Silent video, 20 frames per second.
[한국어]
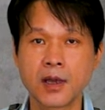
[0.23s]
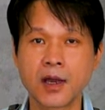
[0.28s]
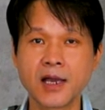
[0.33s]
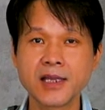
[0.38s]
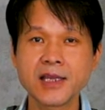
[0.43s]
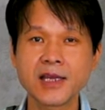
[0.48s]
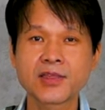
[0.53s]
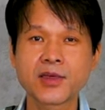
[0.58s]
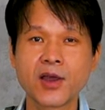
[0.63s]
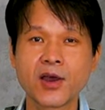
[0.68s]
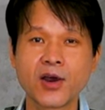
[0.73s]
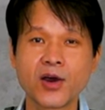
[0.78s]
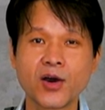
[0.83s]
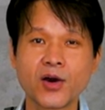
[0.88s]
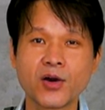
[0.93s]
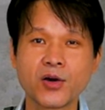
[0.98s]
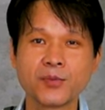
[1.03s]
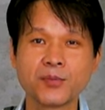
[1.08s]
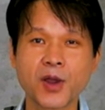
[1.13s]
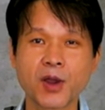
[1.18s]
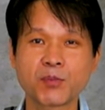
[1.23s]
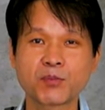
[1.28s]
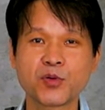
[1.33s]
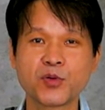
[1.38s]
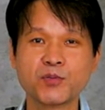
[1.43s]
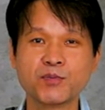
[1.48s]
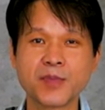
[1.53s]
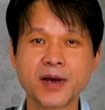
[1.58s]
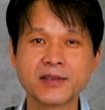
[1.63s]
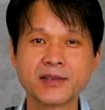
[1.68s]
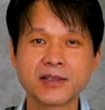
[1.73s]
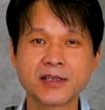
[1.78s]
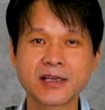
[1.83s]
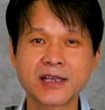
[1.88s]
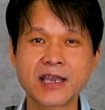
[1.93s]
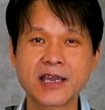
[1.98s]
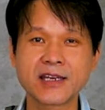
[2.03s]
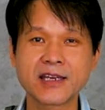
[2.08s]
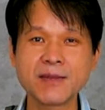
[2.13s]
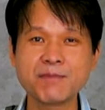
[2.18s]
안녕하세요. 명품
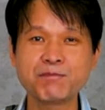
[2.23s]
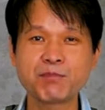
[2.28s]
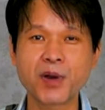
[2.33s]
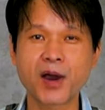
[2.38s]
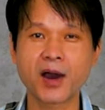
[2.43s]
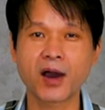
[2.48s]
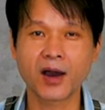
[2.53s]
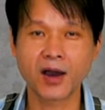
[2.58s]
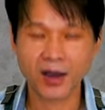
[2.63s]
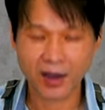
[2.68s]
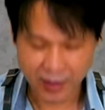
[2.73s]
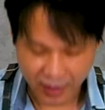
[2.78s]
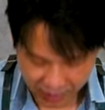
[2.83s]
만들기의 린빠